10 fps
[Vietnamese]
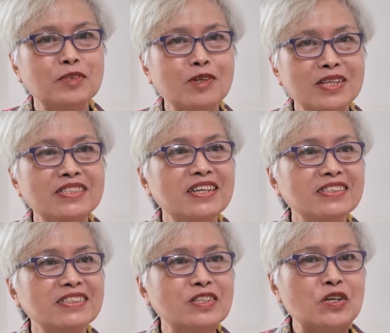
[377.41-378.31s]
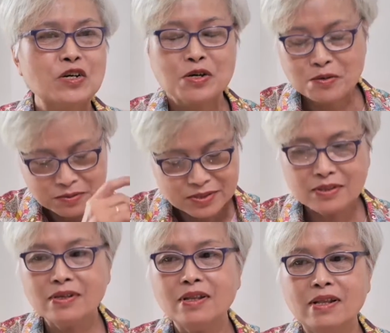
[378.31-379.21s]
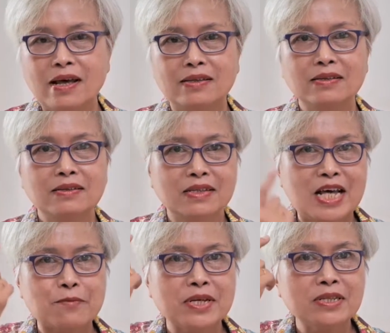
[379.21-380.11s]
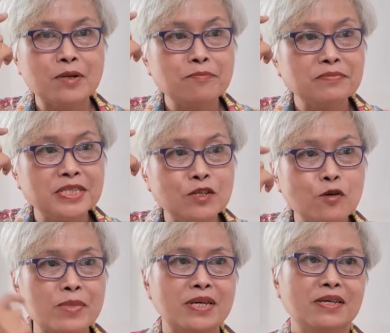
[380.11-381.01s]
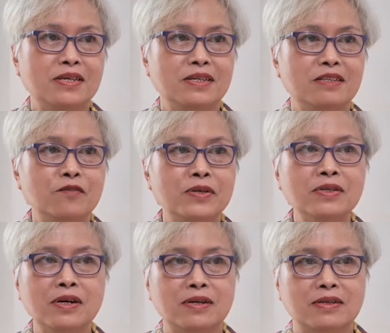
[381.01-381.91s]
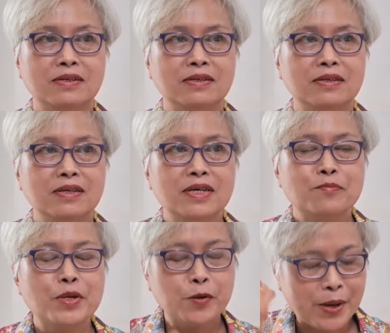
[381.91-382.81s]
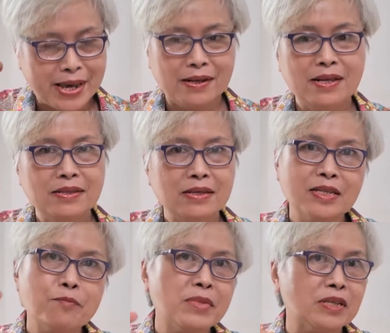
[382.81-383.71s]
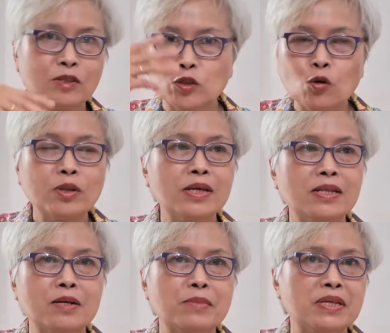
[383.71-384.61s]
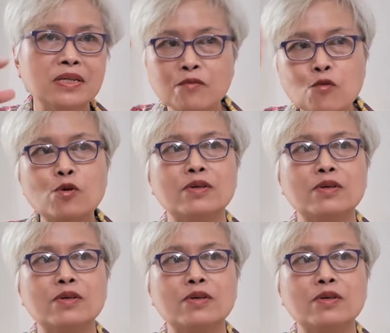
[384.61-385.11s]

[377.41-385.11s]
tốt hơn trước chứ. Thứ nhất là chứ, làm cái tâm trí của mình ấy, nó phấn khởi. Mình khỏe lên cái tâm mình nó tốt nên là mình rất vui.